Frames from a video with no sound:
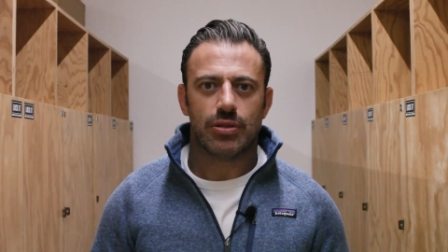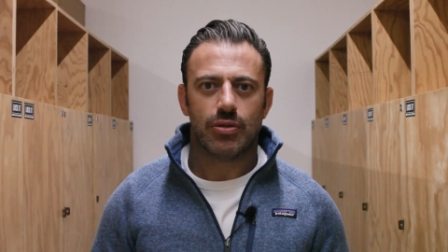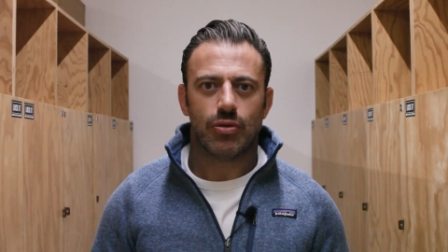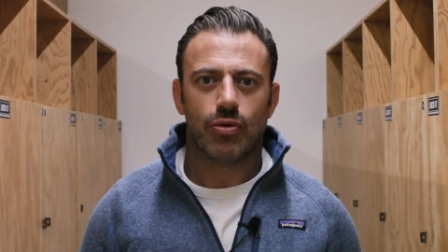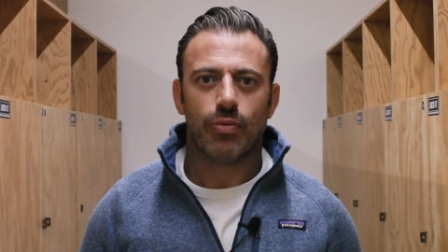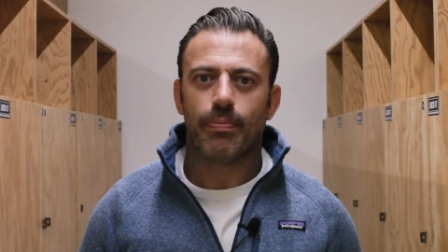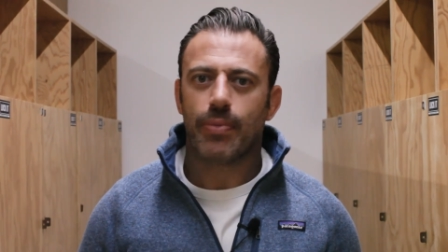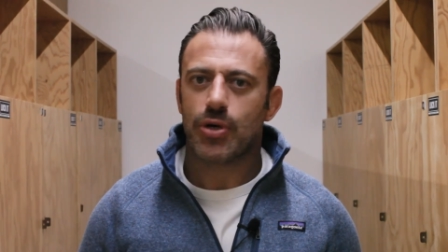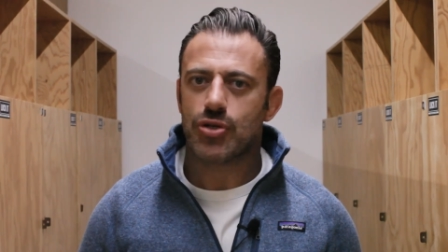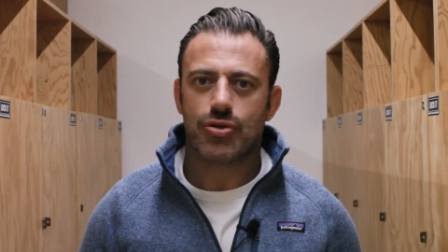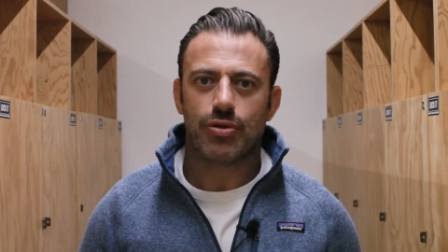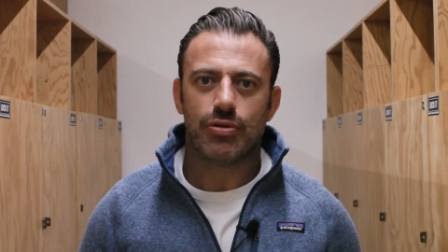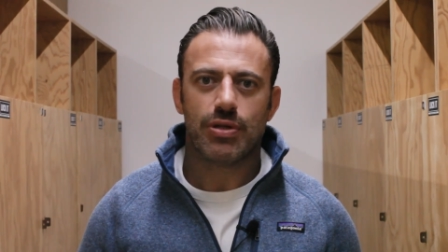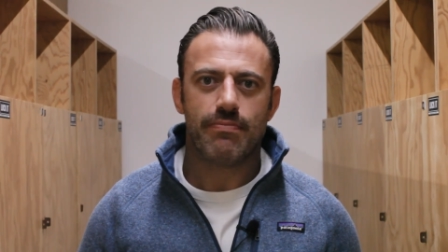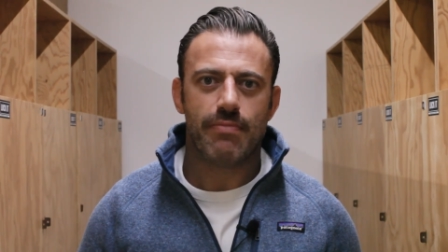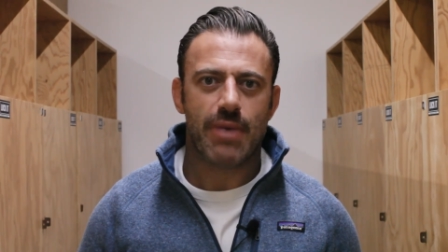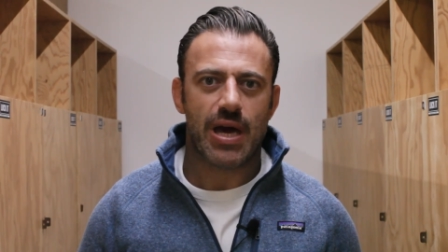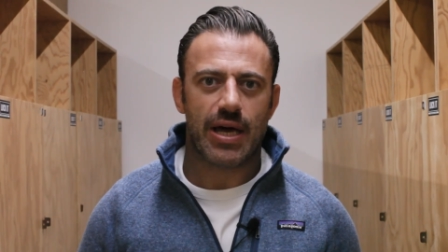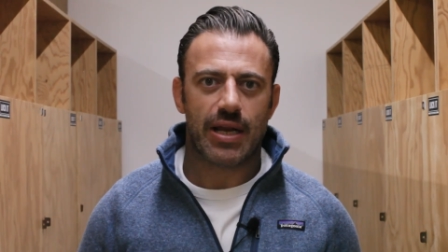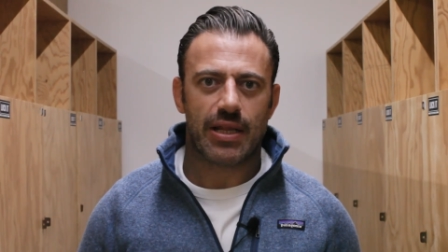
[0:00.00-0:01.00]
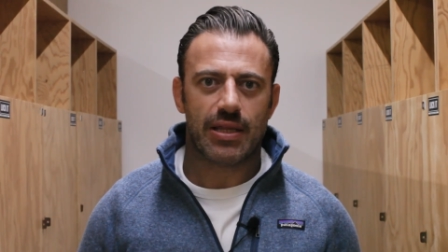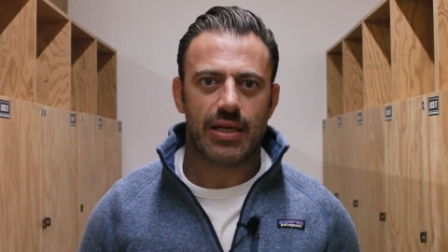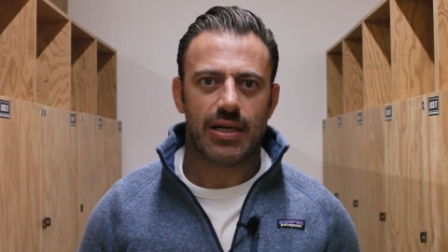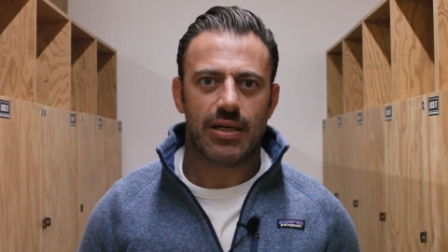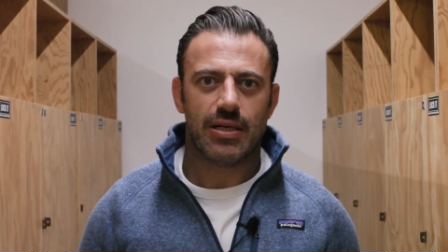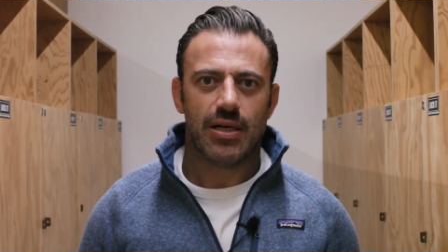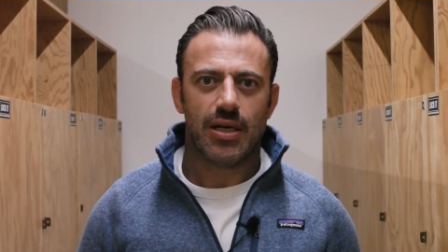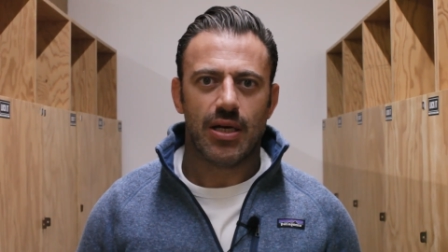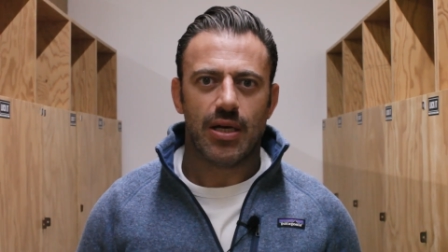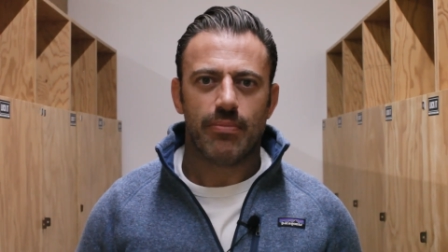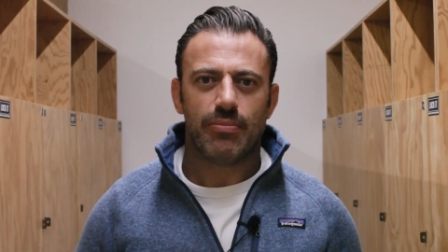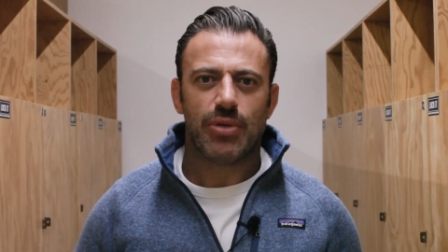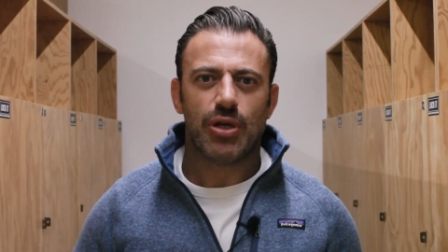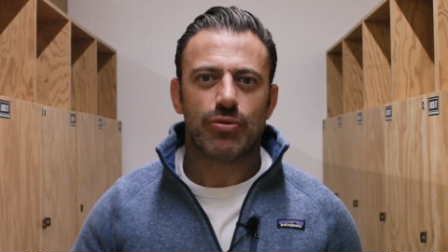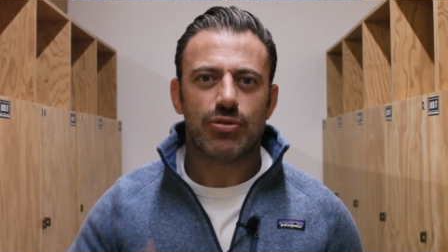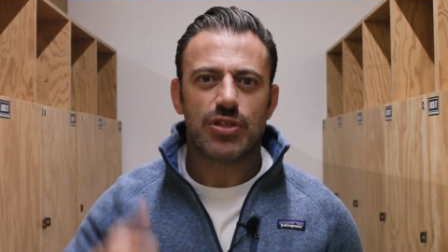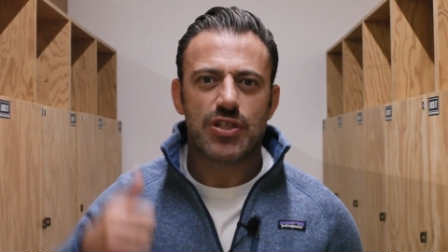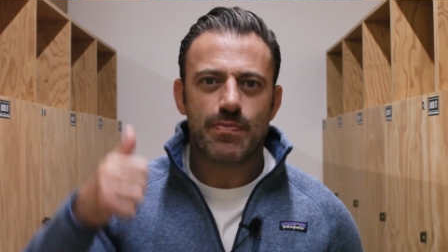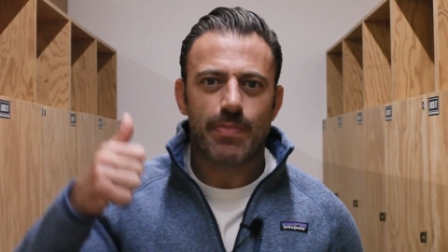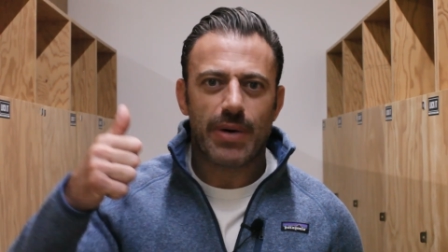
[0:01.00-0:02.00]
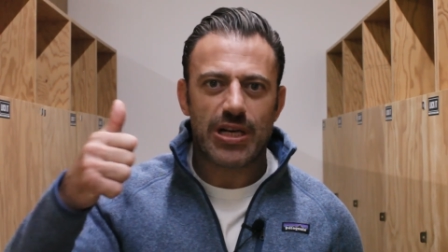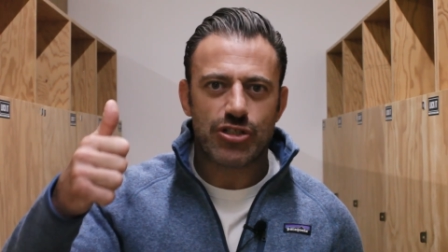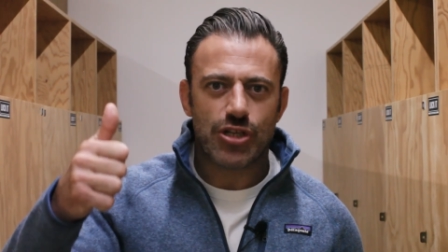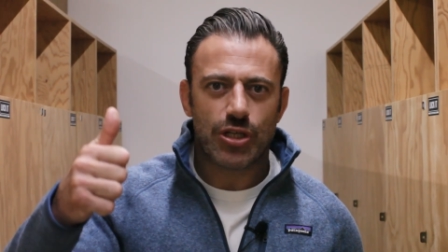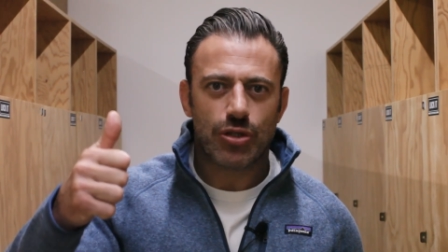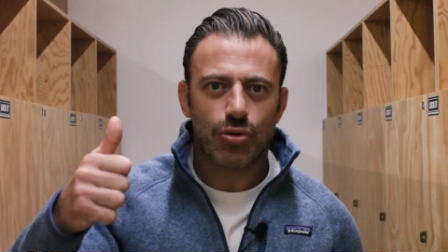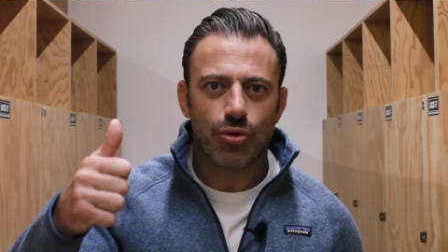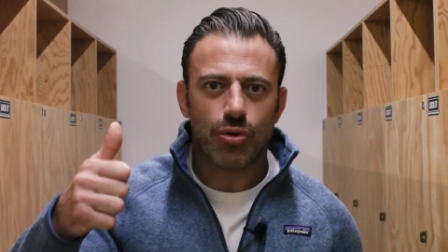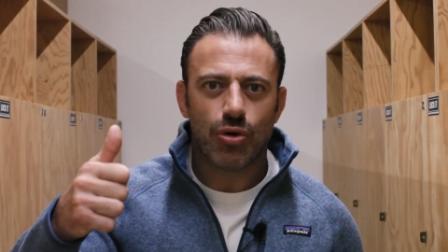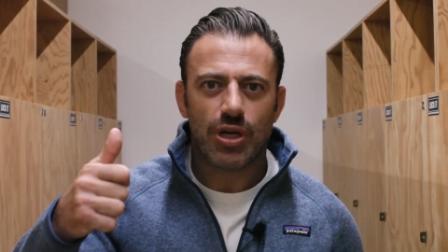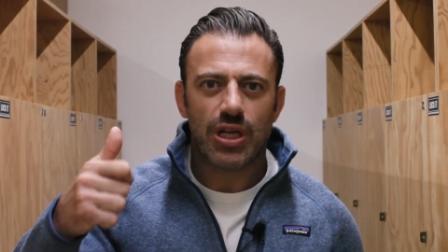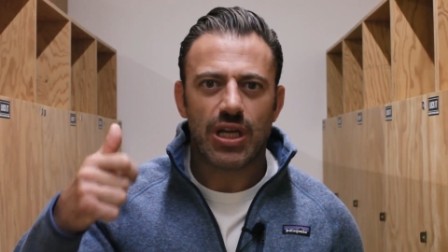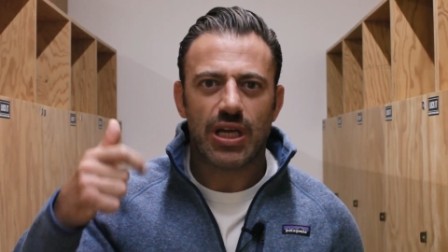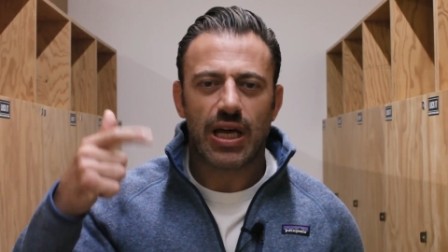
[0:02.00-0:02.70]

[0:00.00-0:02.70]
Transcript: un posto di merda pieno di spacciatori,